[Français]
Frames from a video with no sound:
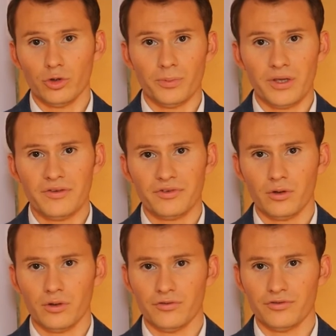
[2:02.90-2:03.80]
pays
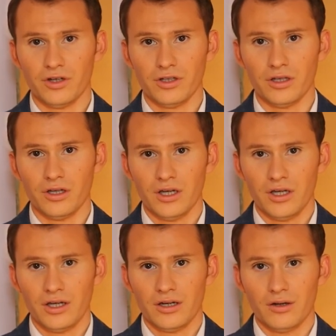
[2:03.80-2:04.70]
francophones
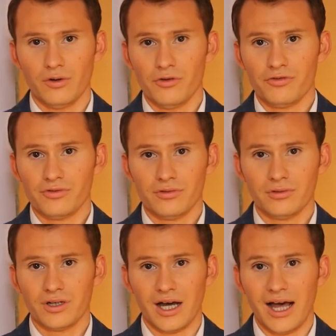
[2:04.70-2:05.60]
le font
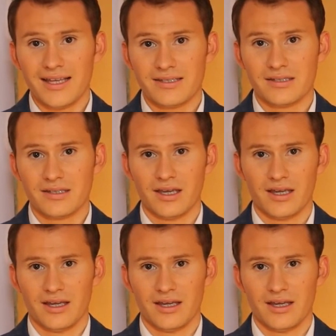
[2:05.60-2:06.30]
grâce